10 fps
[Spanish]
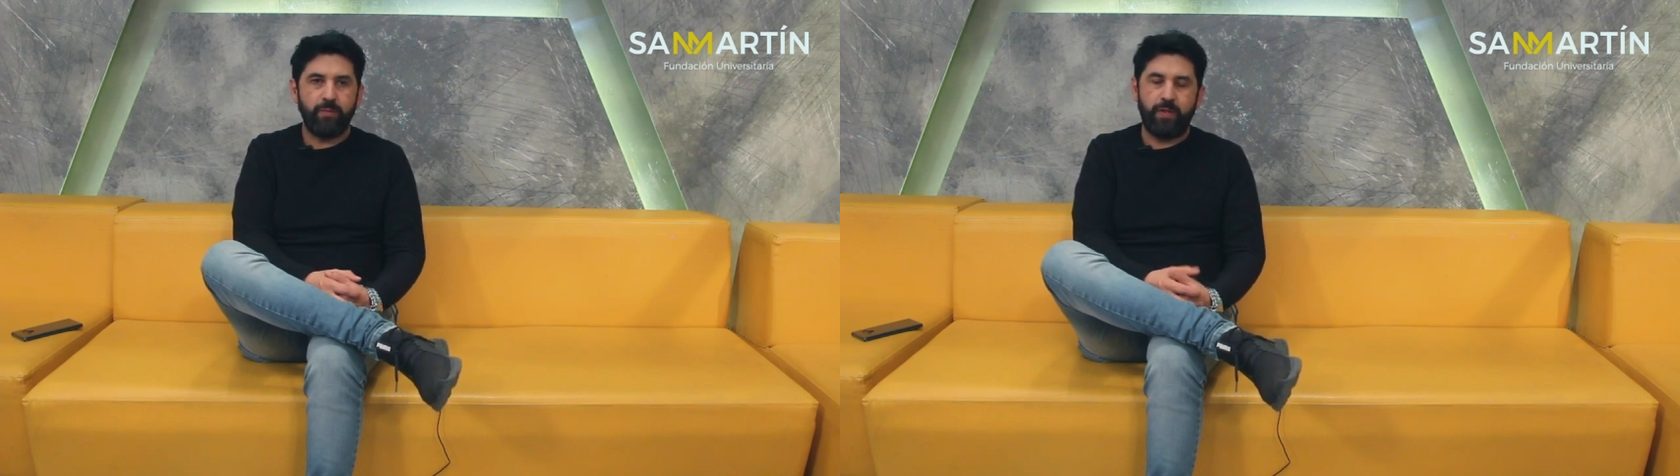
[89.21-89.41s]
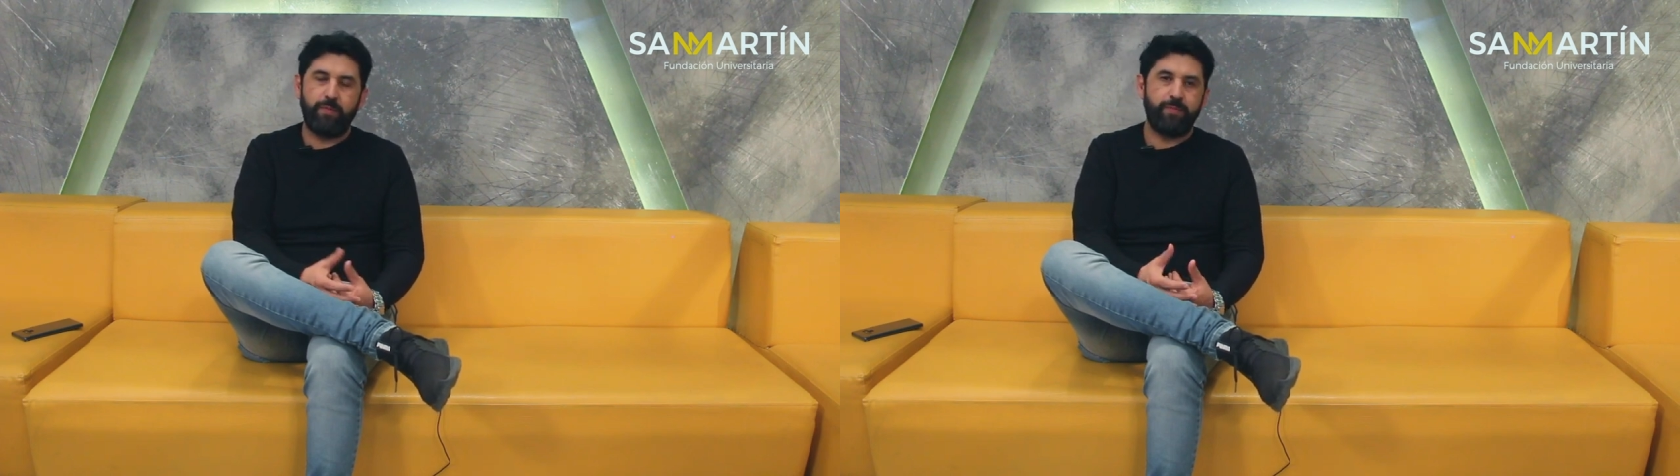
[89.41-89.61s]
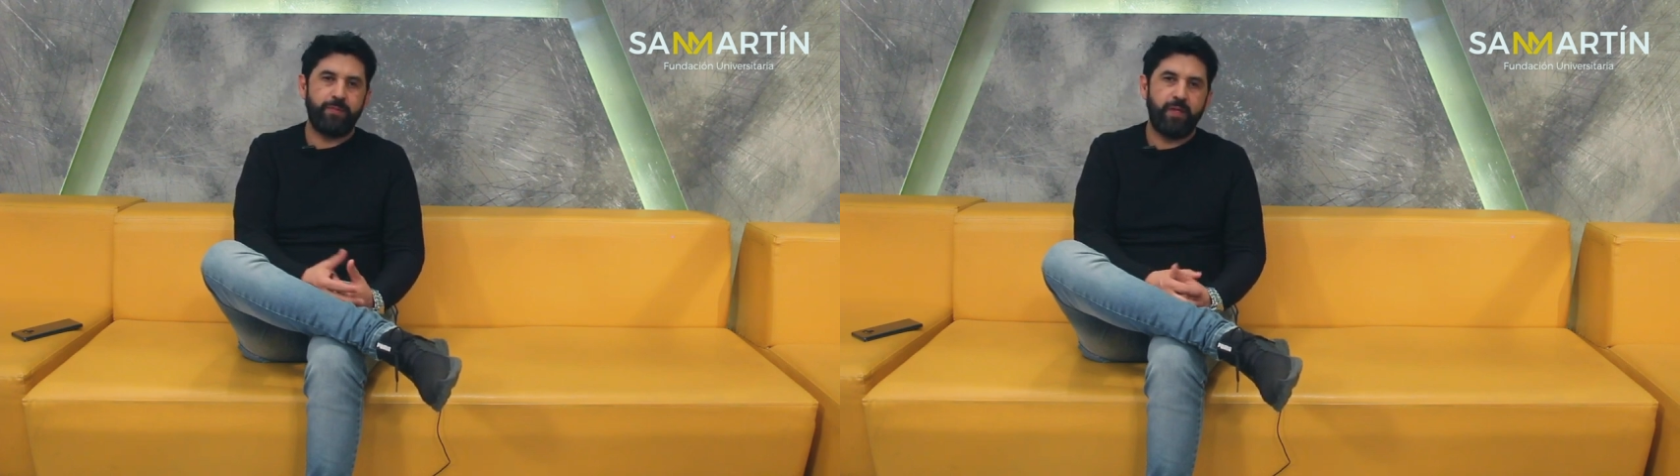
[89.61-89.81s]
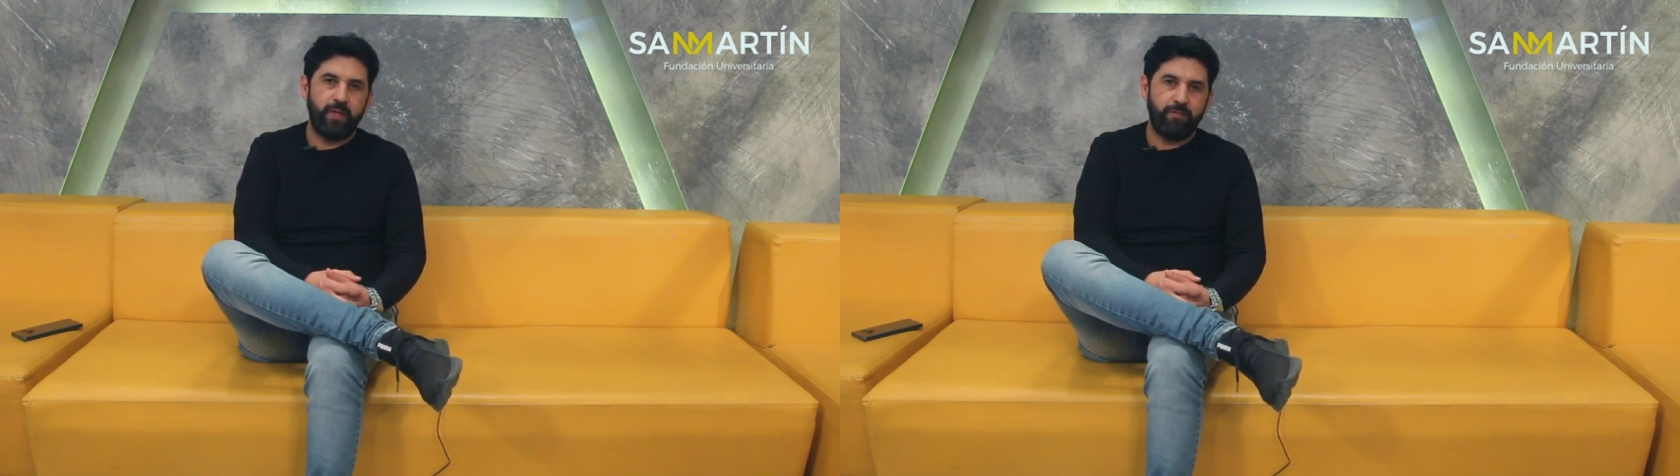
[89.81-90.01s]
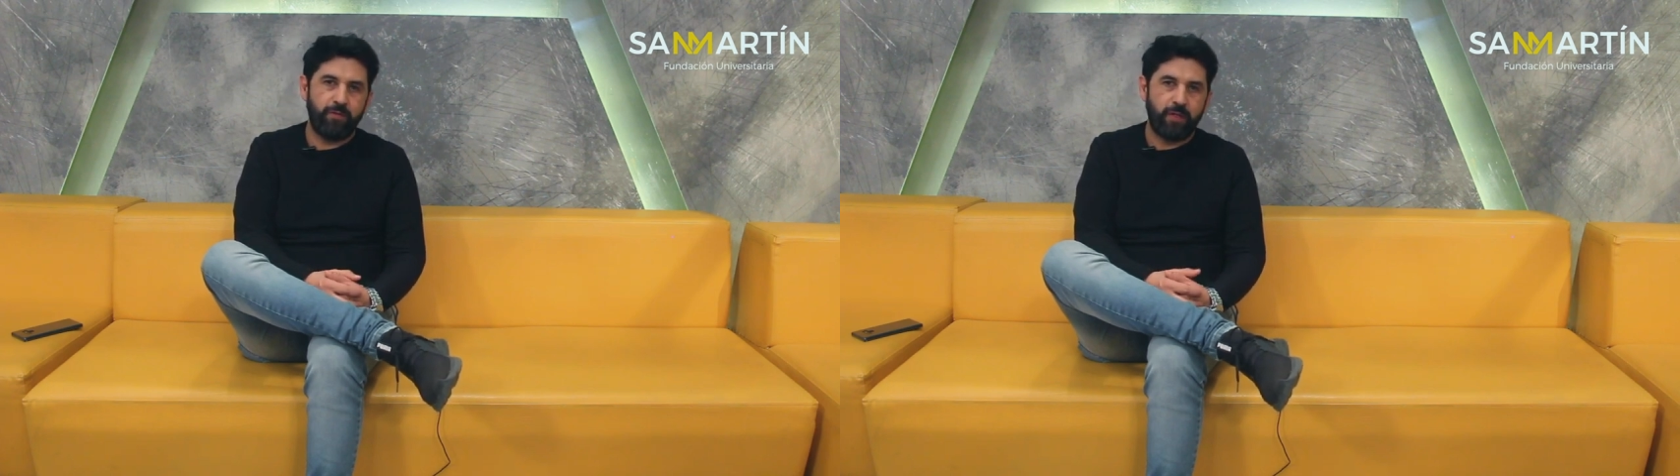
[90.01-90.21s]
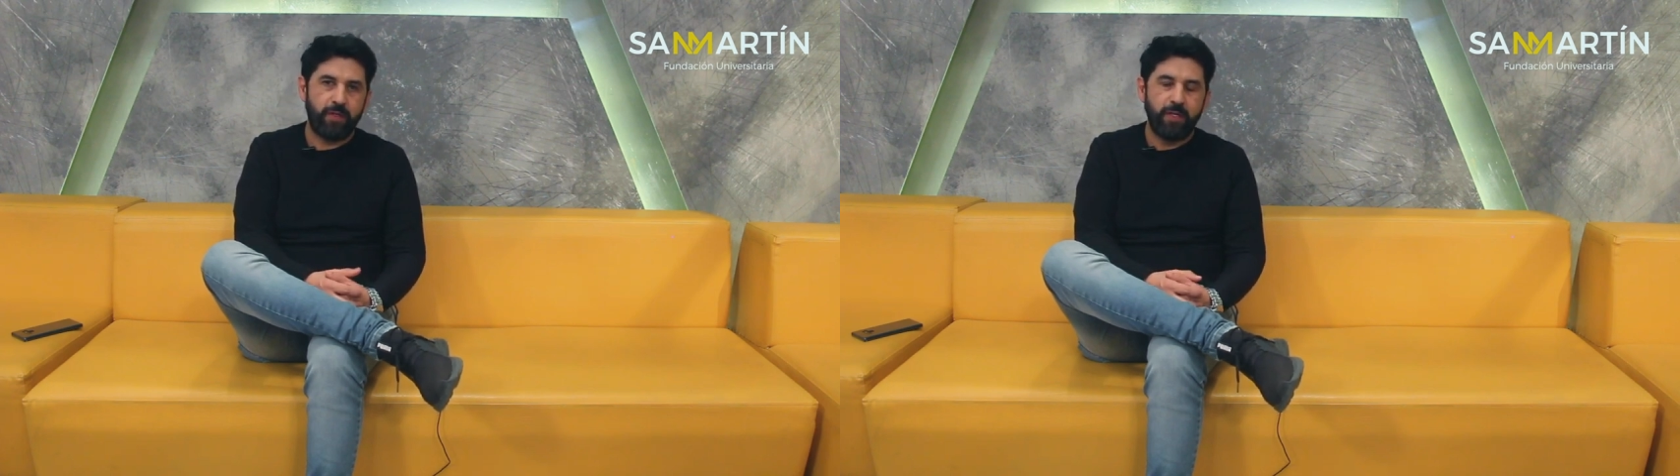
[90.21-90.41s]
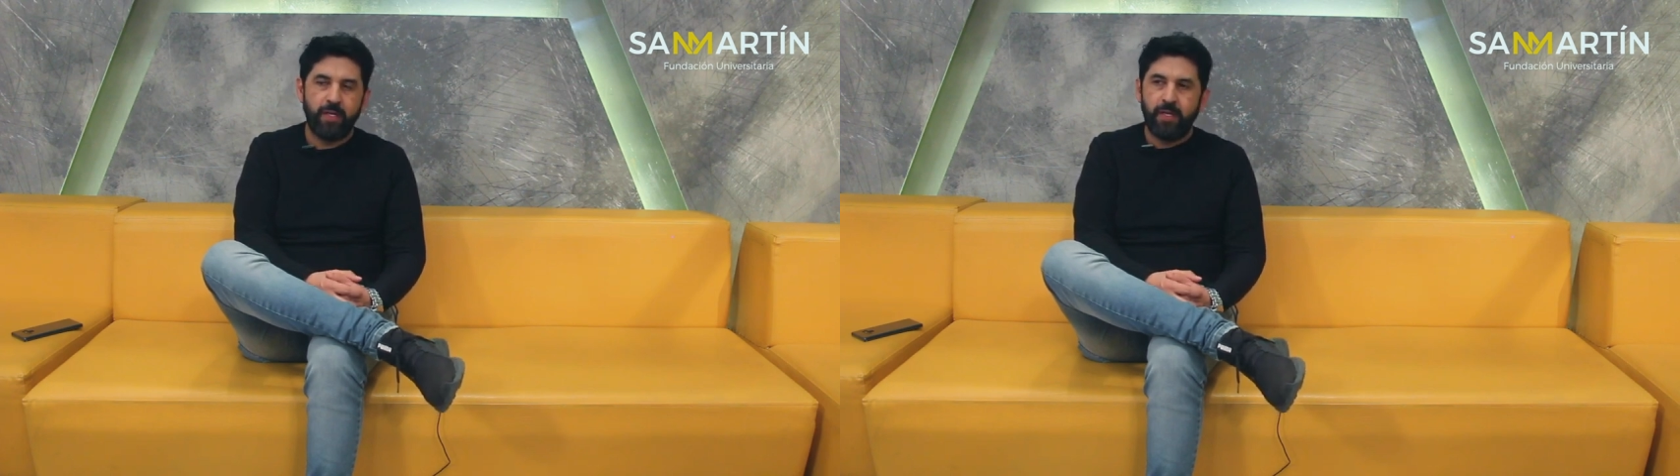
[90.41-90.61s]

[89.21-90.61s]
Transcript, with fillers: bueno, en fin.